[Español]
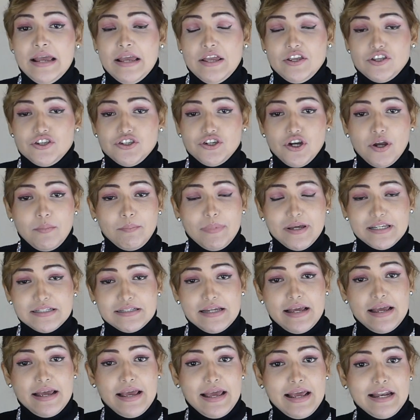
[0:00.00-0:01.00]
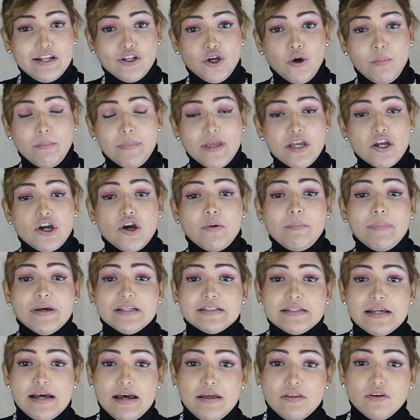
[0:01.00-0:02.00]
Yo empecé el domingo
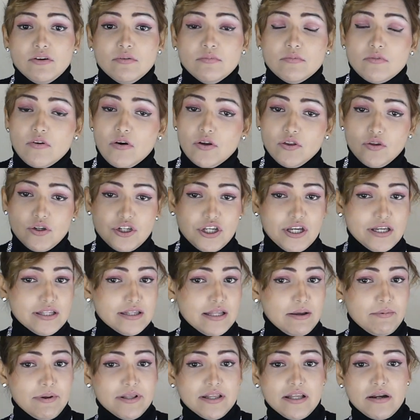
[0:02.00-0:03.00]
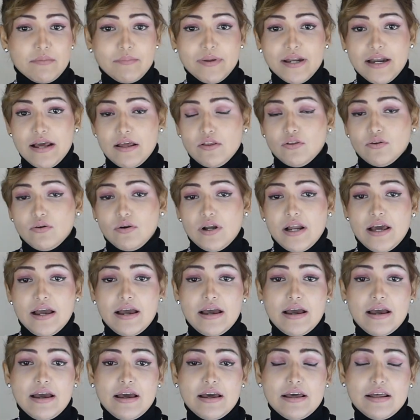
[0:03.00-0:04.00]
pasado, cuando ya estaba terminando
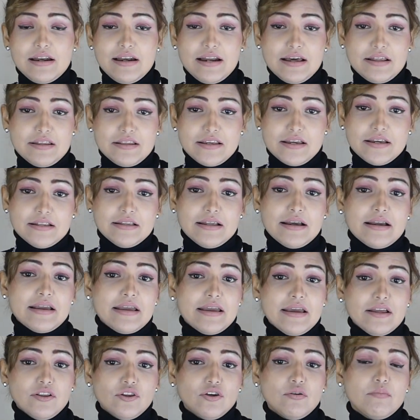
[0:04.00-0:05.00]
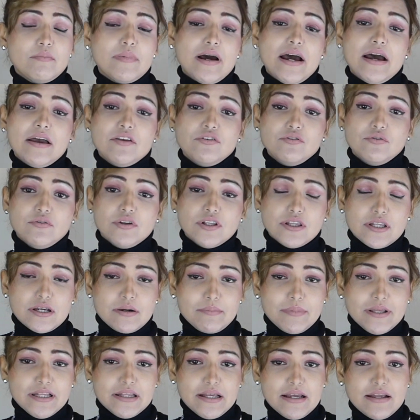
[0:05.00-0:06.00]
la, dieta keto más ayuno
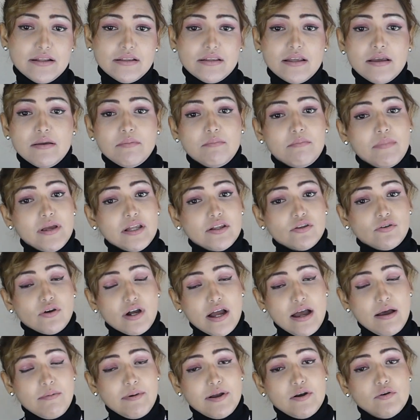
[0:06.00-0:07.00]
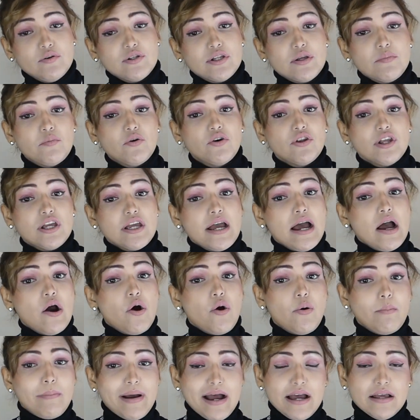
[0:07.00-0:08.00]
intermitente, me tocaba el último día
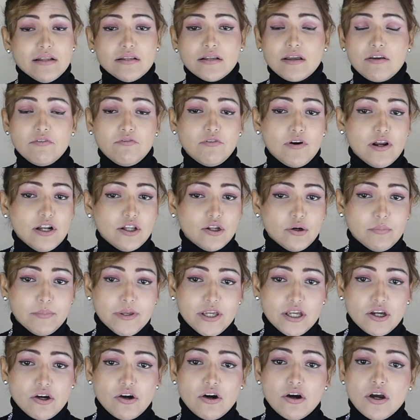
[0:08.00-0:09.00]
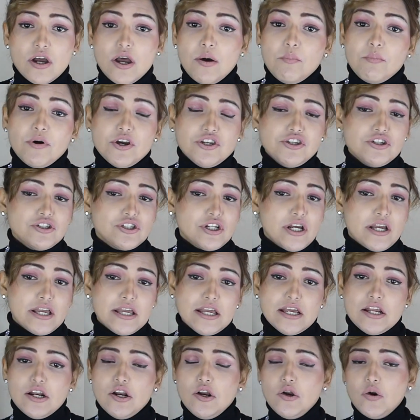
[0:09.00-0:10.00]
OMAD, que fue el domingo, pues yo
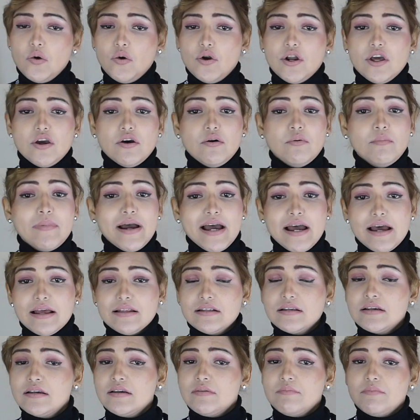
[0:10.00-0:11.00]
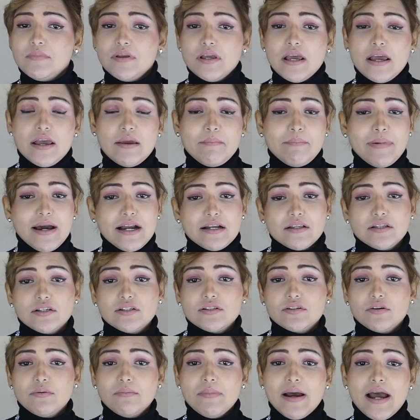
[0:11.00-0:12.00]
seguí lunes OMAD, eh,
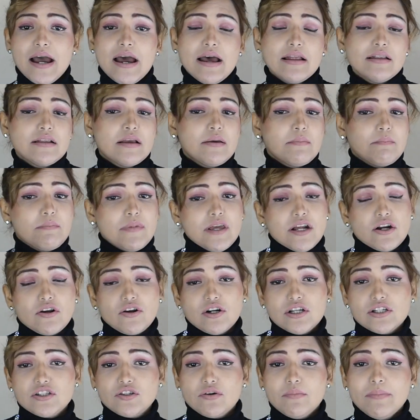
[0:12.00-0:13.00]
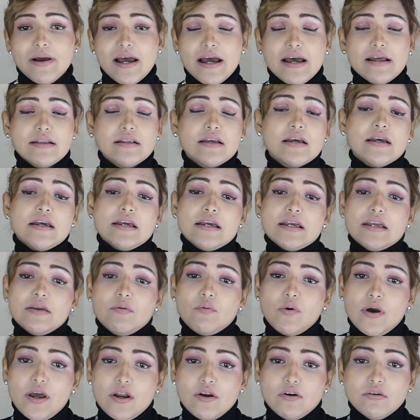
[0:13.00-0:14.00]
martes o mat, miércoles o mat, y
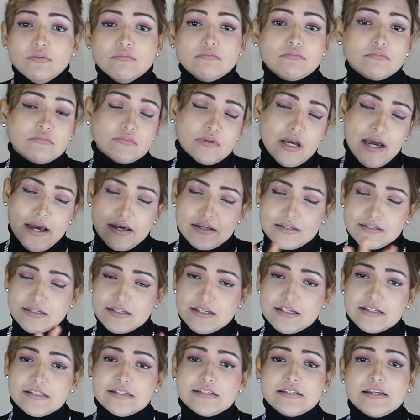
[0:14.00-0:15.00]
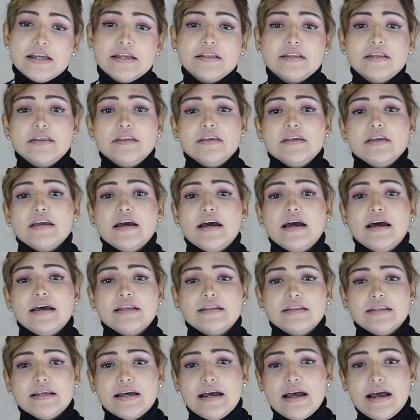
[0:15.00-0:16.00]
bueno, así siete días
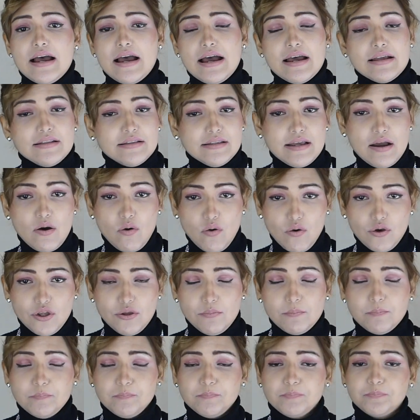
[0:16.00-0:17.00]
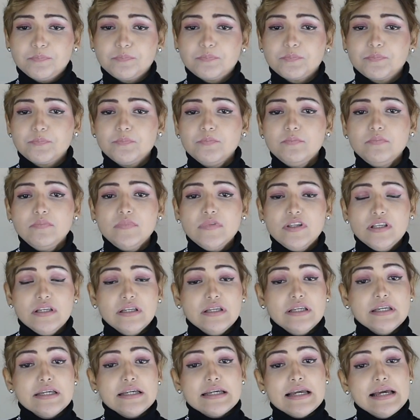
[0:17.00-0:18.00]
hasta, hasta hoy.
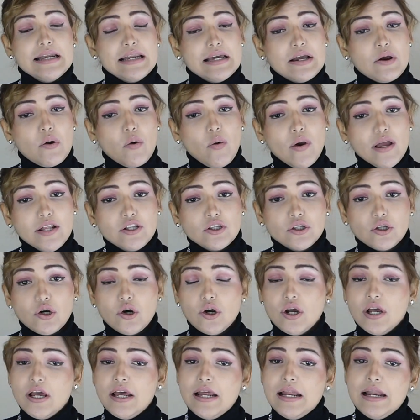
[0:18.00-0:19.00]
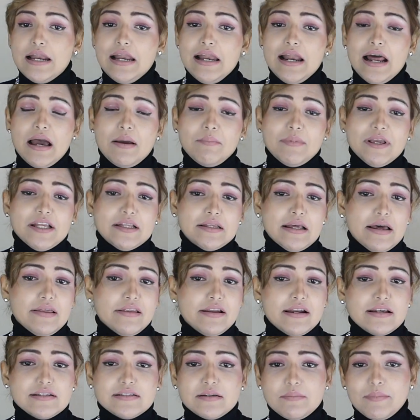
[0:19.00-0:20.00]
Y que les cuento, la mitad
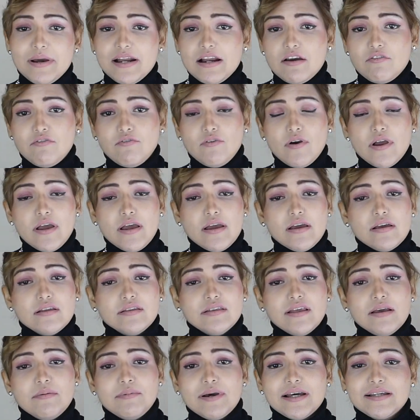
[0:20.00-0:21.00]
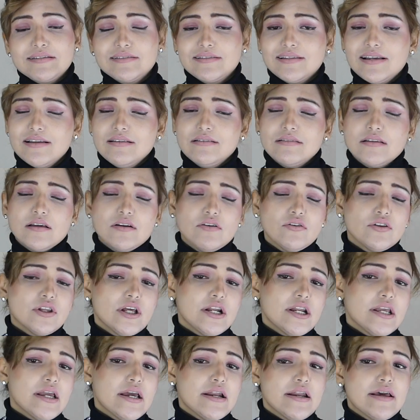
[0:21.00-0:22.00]
de la semana fue de bastante no
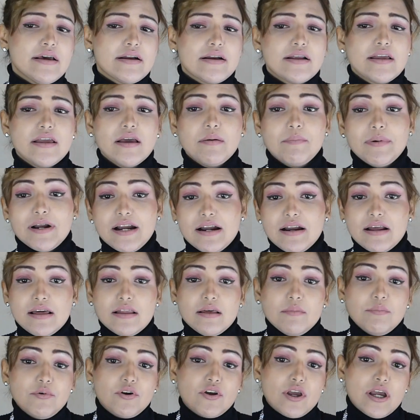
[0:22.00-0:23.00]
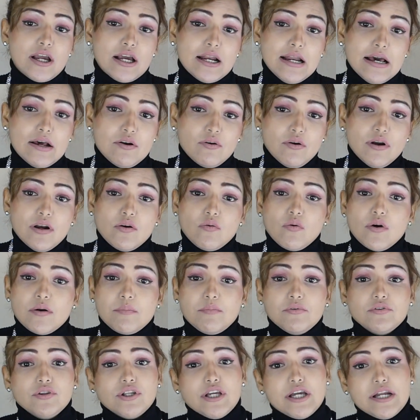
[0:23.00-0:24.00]
tenía energía para nada porque claro, el
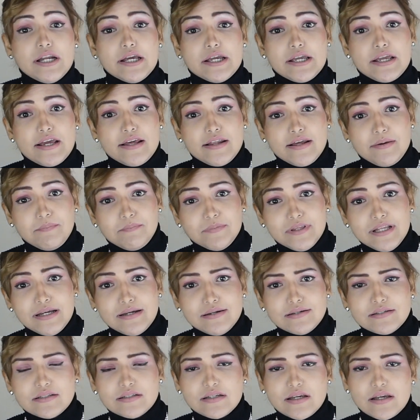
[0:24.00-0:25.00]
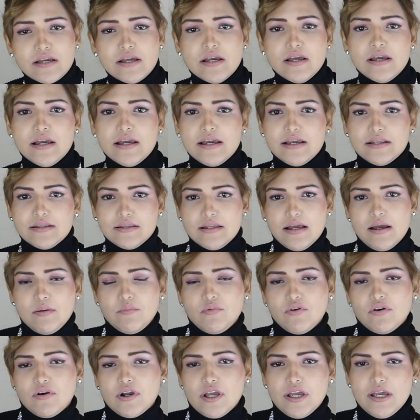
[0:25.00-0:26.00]
cuerpo tiene que adaptarse.
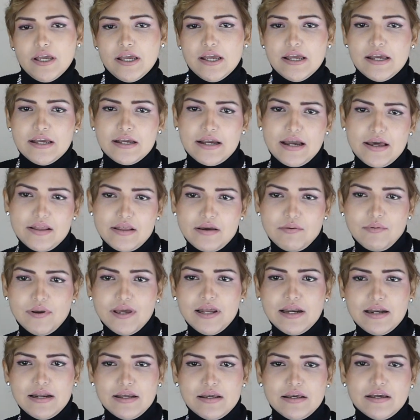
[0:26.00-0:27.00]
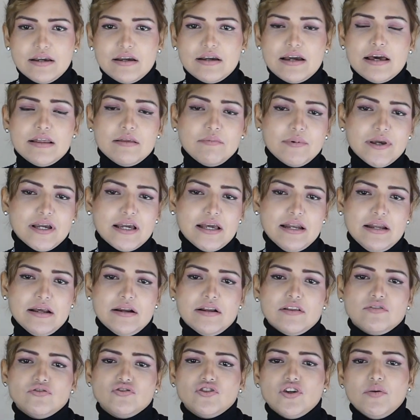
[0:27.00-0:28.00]
Estamos que cada vez, le, cada vez que le
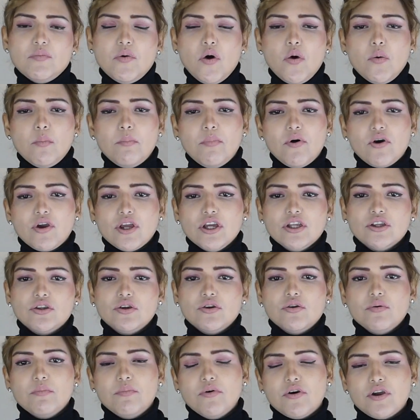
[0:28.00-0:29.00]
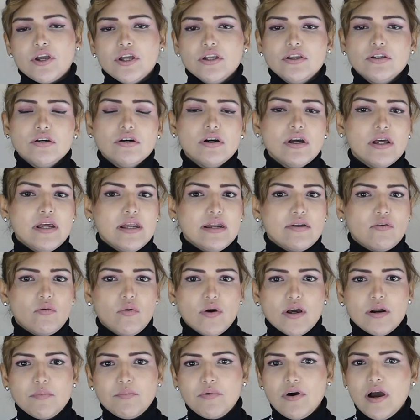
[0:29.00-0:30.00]
reducimos un poquito y un poquito, el
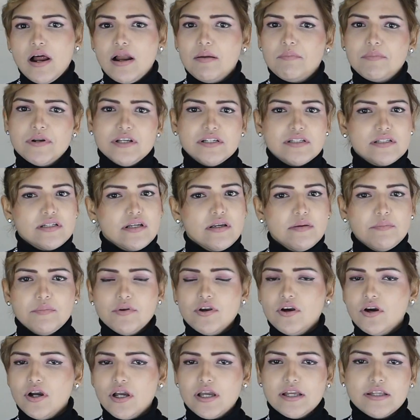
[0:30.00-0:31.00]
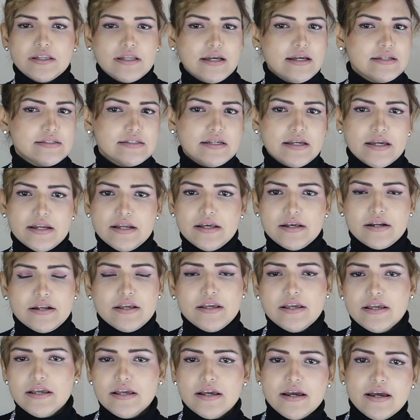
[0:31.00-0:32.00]
cuerpo al principio está sin
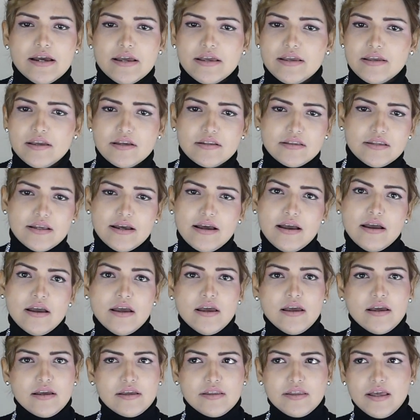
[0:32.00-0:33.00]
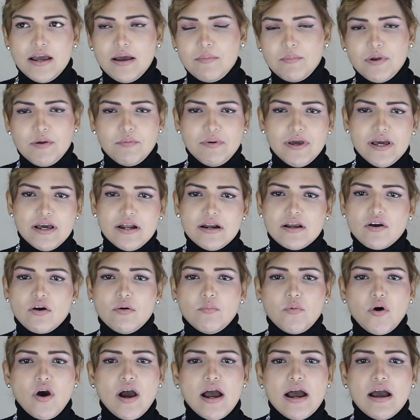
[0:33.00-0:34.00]
energía y está, déjame ver
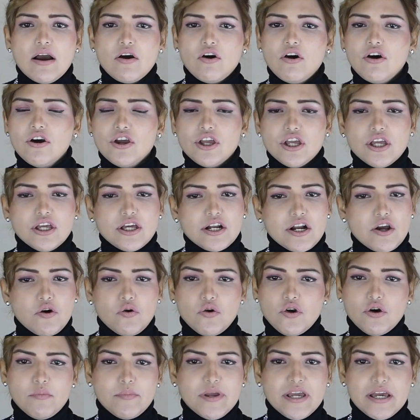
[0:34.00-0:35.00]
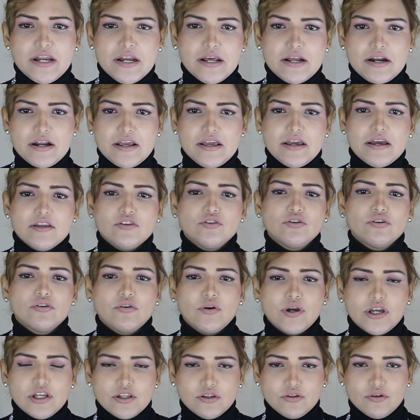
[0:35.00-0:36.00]
cómo hago y regulo mis energías y
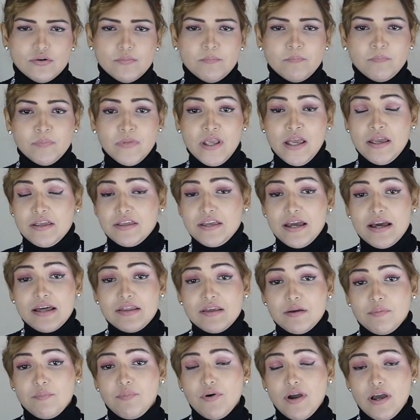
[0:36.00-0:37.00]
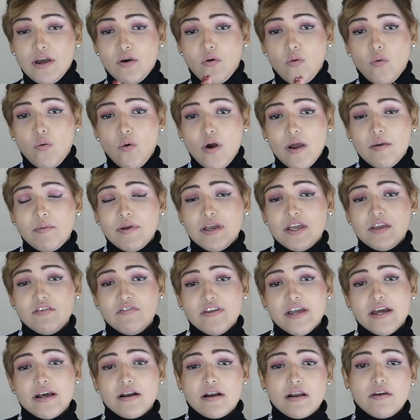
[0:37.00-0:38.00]
todo esto. Ya después, jueves y
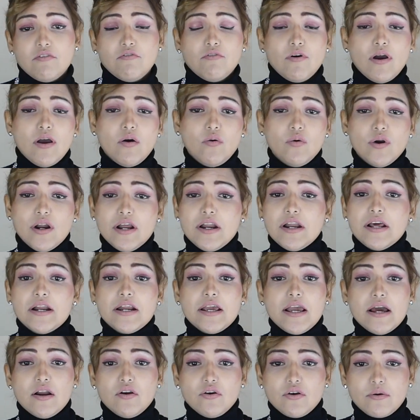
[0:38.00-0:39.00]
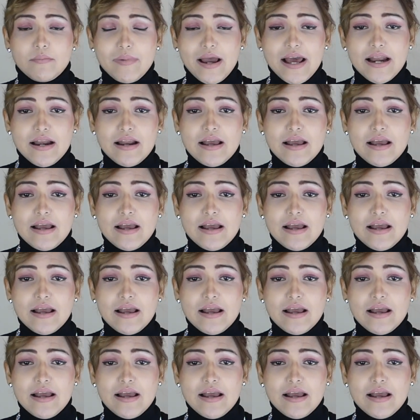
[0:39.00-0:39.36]
viernes fue una energía normal